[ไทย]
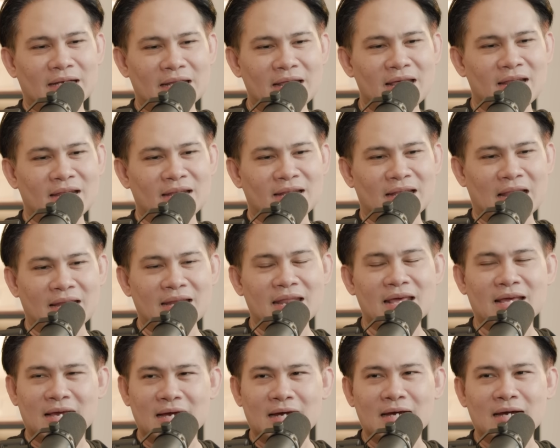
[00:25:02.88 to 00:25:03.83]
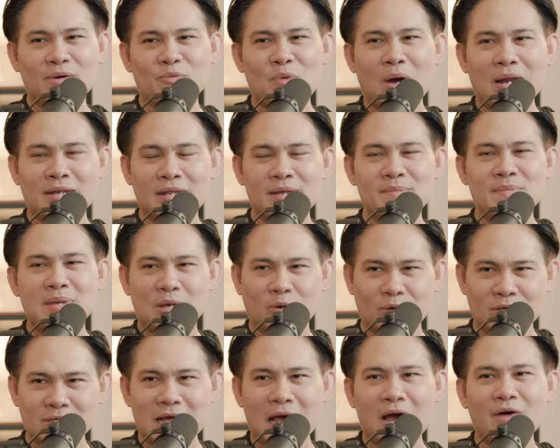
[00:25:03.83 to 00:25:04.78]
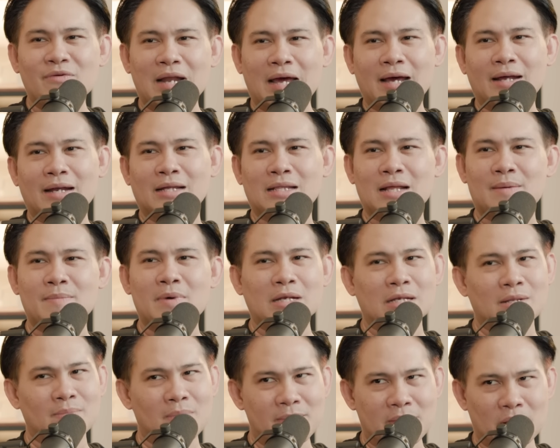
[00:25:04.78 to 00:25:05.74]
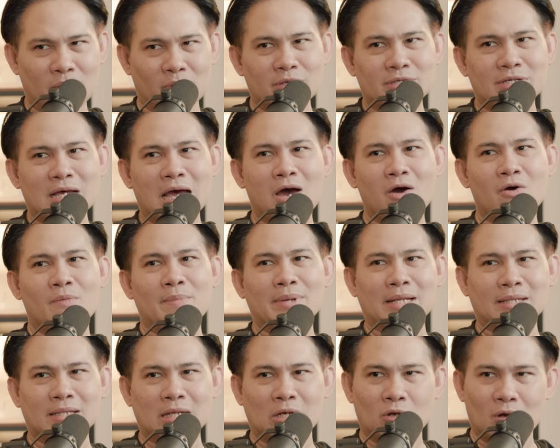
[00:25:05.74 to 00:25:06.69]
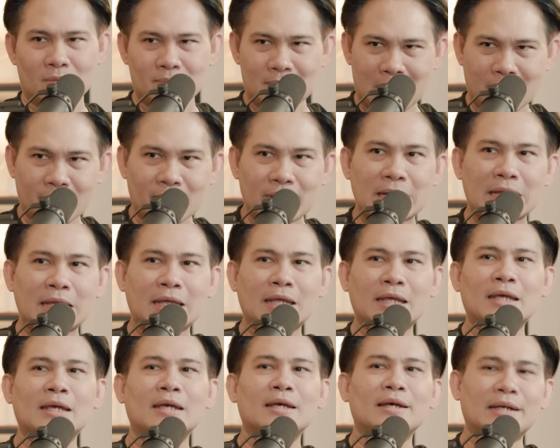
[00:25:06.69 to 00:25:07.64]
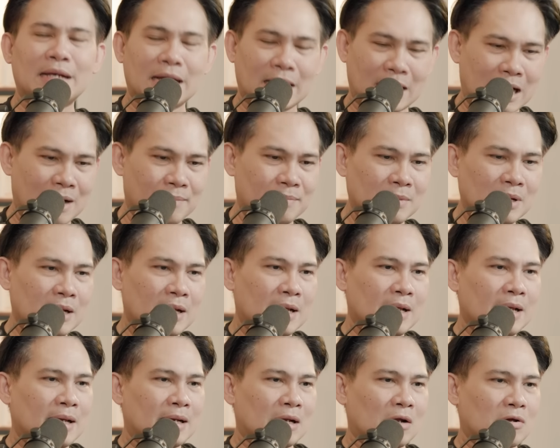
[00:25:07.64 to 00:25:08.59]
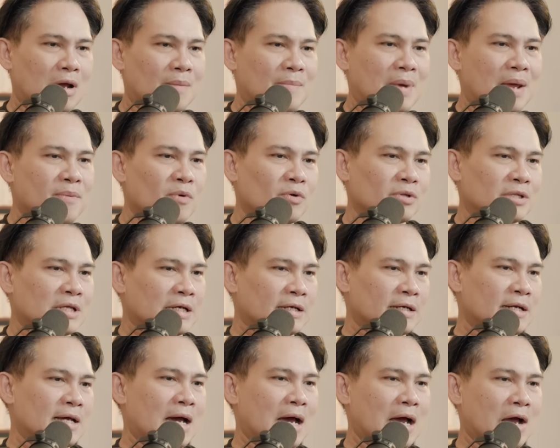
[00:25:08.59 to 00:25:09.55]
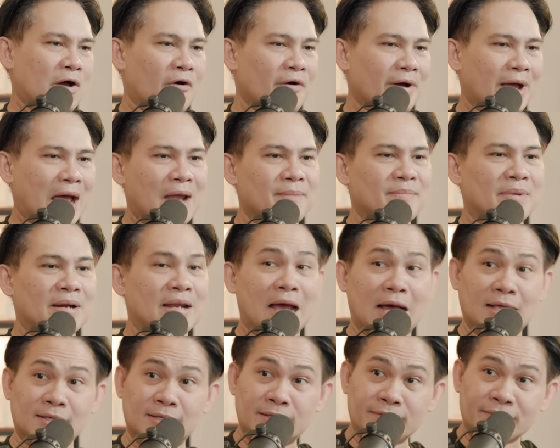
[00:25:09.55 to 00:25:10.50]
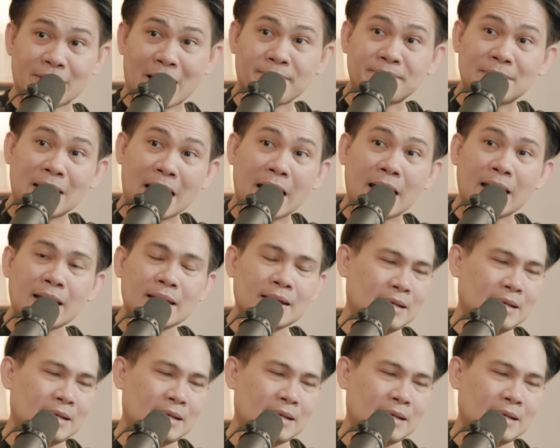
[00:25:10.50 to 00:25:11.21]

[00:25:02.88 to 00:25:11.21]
นี่และนี่คือวันที่มีคนเช่านะและถ้าวันที่ไม่มีคนเช่ามันจะติดลบมากกว่านี้นะครับเรายังไม่พูดถึงเรื่องของการบริหารสินทรัพย์นะ